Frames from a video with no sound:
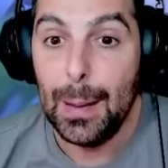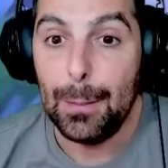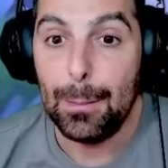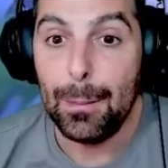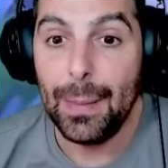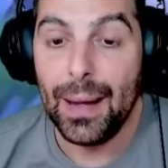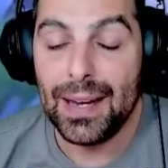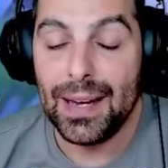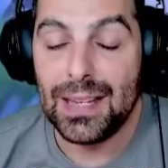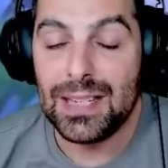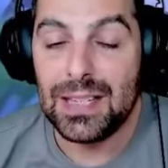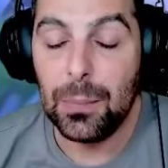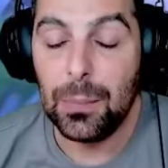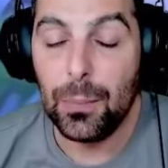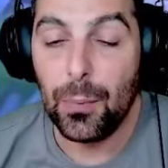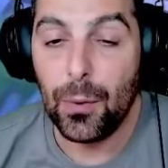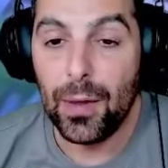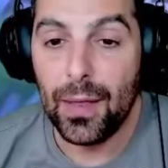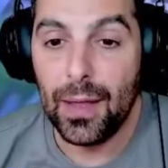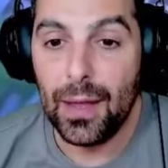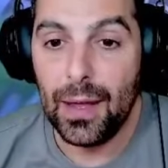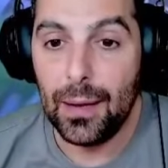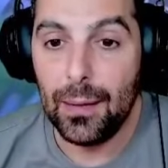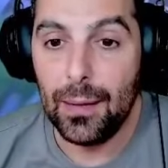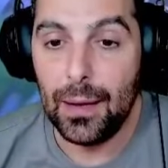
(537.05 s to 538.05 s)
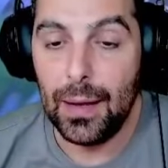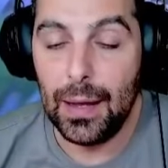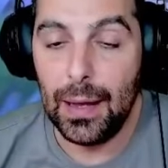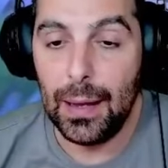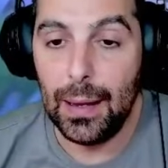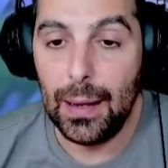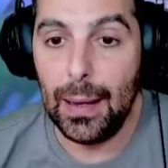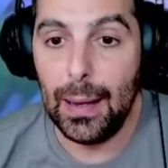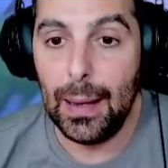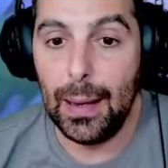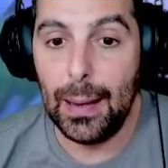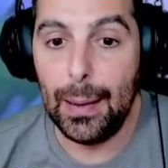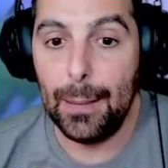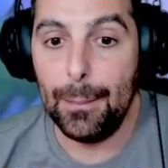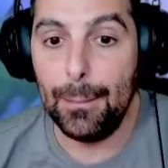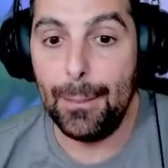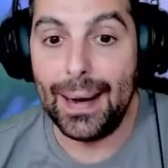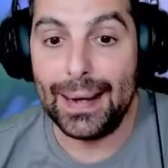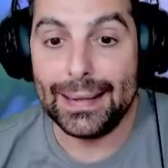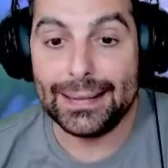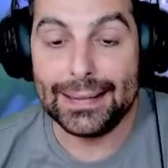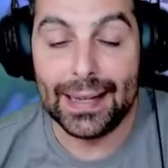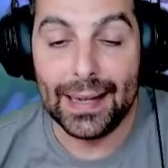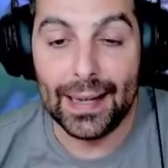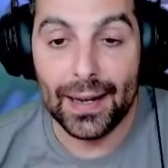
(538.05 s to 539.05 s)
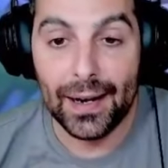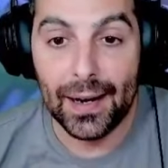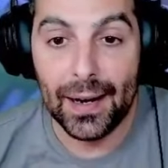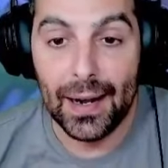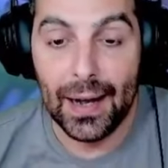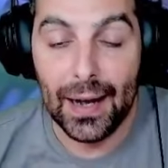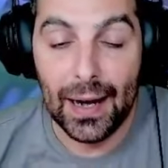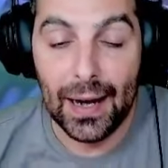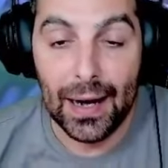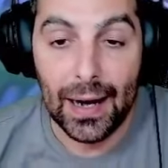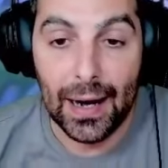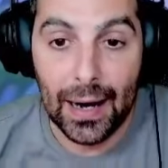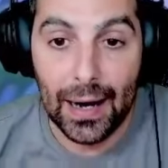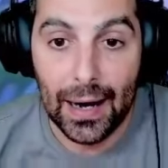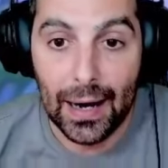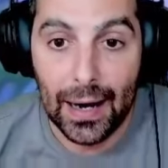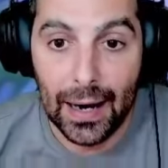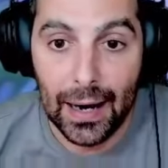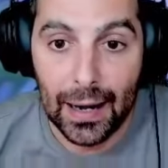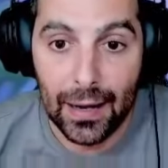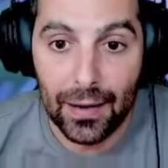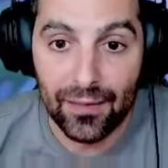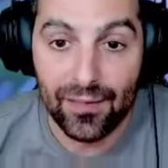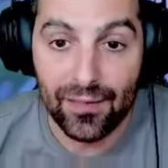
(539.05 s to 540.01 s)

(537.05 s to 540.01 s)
ver si puede eh, matar al